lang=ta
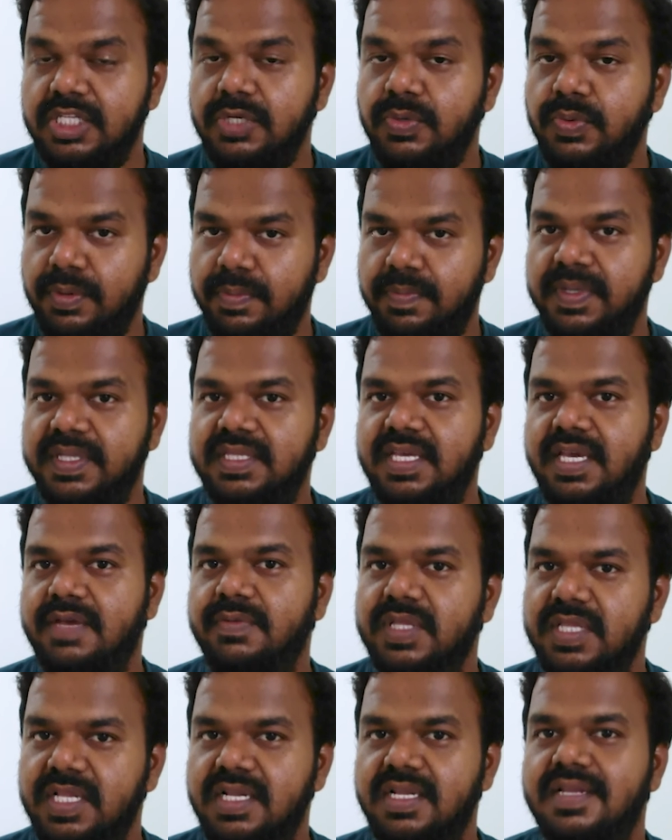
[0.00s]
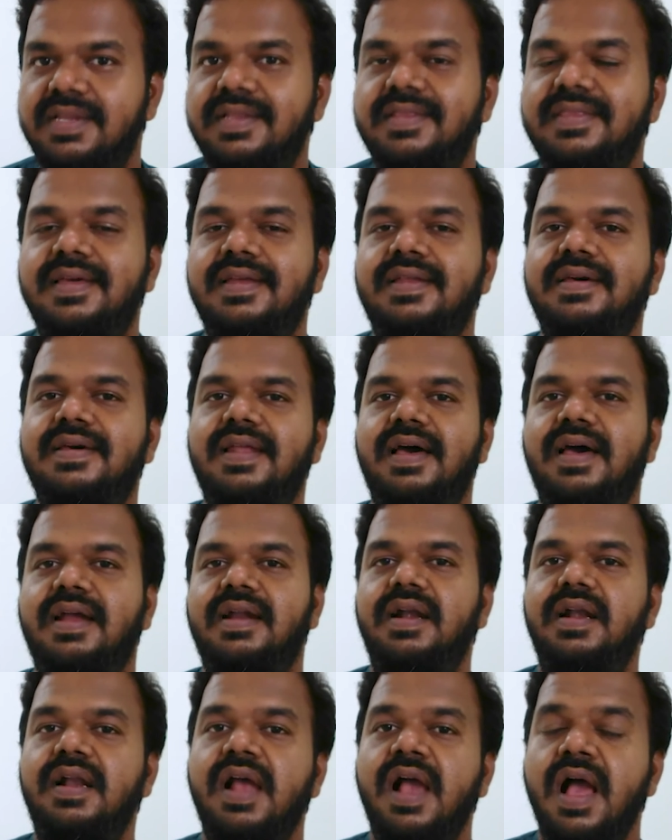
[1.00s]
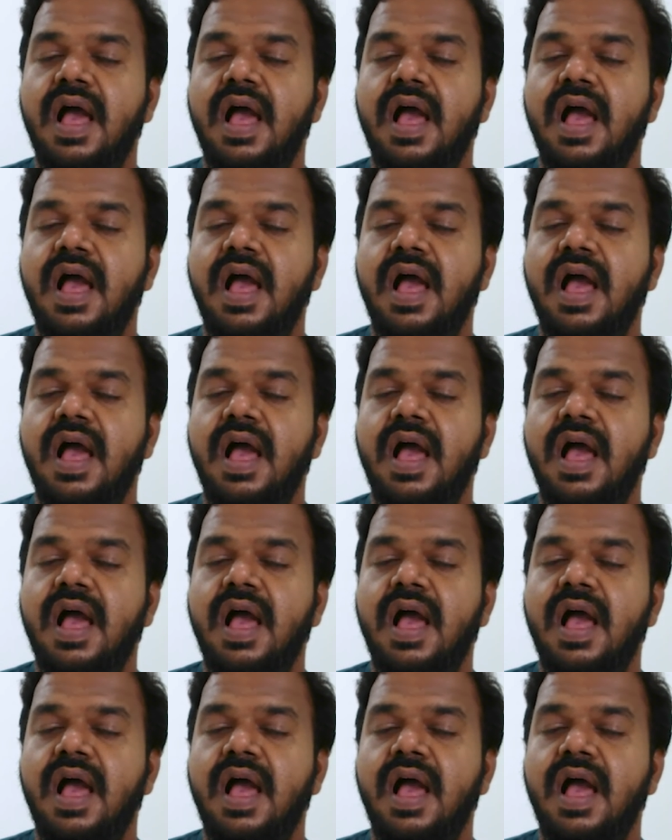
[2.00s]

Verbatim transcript: இந்த உற்பத்தியை வந்து நிறுத்தி இருக்கிறார்கள்